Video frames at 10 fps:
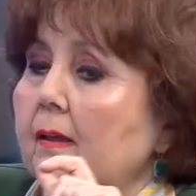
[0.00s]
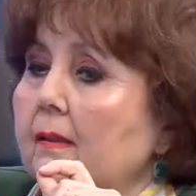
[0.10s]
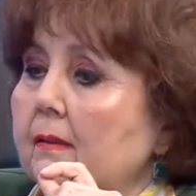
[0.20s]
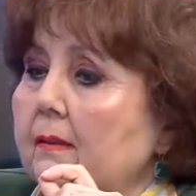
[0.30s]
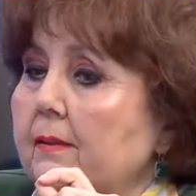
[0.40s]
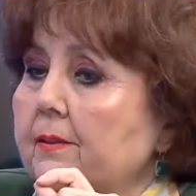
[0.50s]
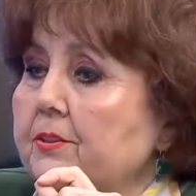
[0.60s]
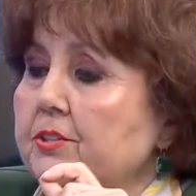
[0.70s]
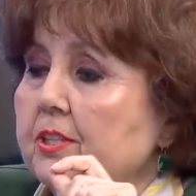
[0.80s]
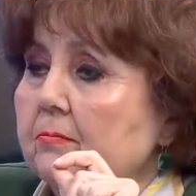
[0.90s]
e,
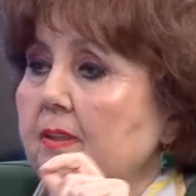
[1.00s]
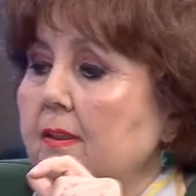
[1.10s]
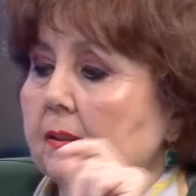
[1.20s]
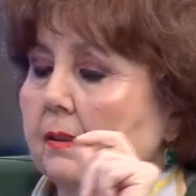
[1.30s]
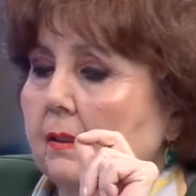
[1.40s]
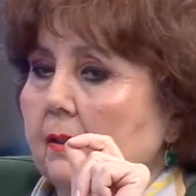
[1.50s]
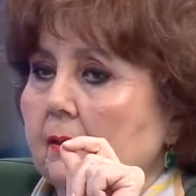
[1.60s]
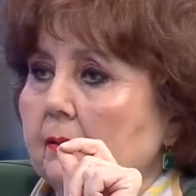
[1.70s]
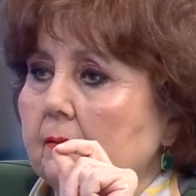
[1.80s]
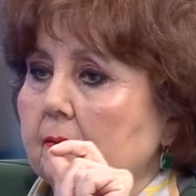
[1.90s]
şimdi
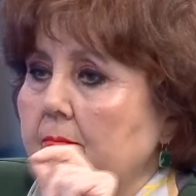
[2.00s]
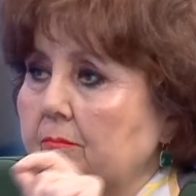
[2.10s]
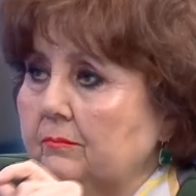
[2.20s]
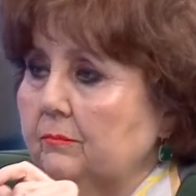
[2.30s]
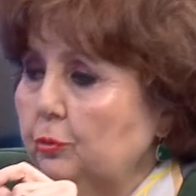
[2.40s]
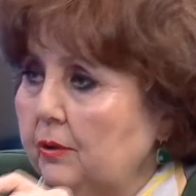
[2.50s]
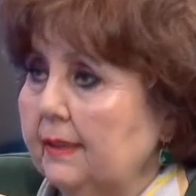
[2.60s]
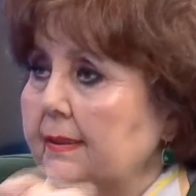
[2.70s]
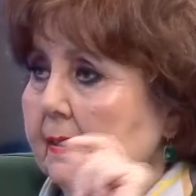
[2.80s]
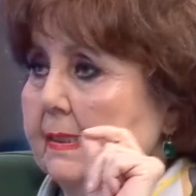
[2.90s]
e, bu
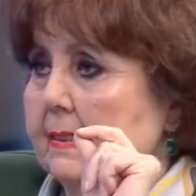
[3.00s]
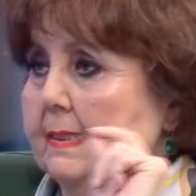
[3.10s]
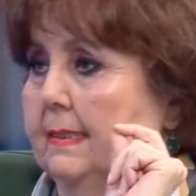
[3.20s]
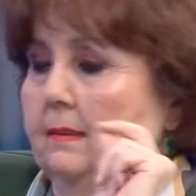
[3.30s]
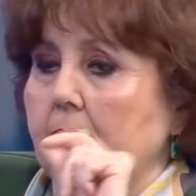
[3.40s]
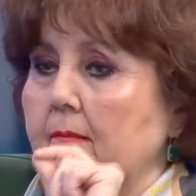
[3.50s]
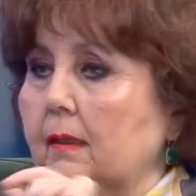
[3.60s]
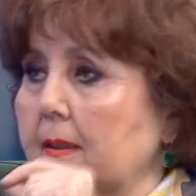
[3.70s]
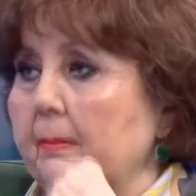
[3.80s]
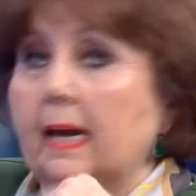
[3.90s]
dediğinizi
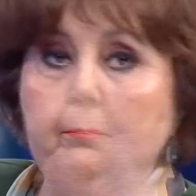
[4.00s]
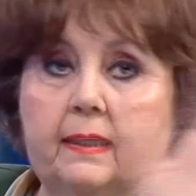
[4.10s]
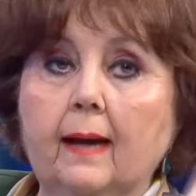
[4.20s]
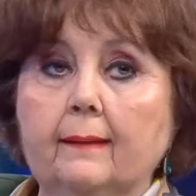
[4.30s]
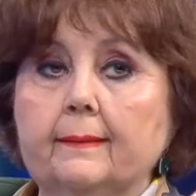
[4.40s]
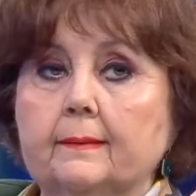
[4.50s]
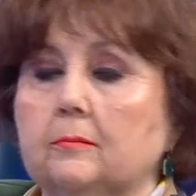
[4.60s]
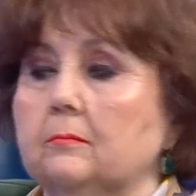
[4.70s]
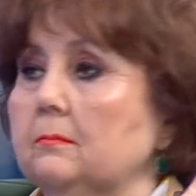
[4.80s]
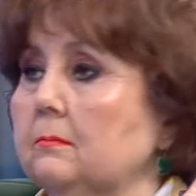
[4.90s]
hani ben bile
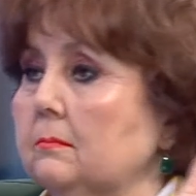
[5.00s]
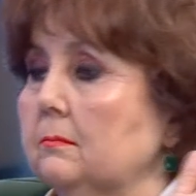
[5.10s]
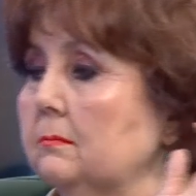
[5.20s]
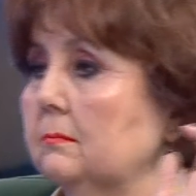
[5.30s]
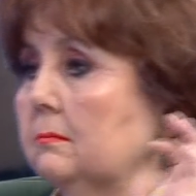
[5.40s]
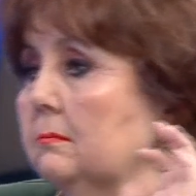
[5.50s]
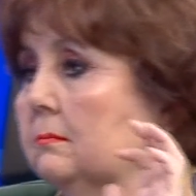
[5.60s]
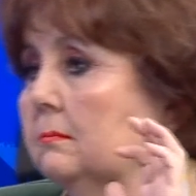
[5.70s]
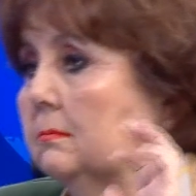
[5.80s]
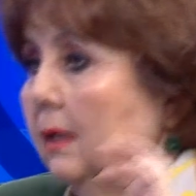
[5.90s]
anladım.
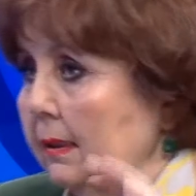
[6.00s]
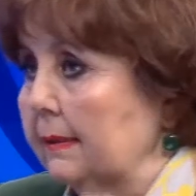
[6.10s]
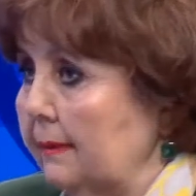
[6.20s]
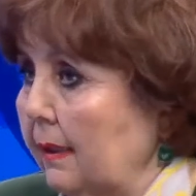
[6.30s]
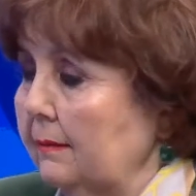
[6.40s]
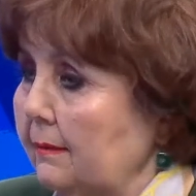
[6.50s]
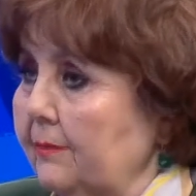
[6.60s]
Hakikaten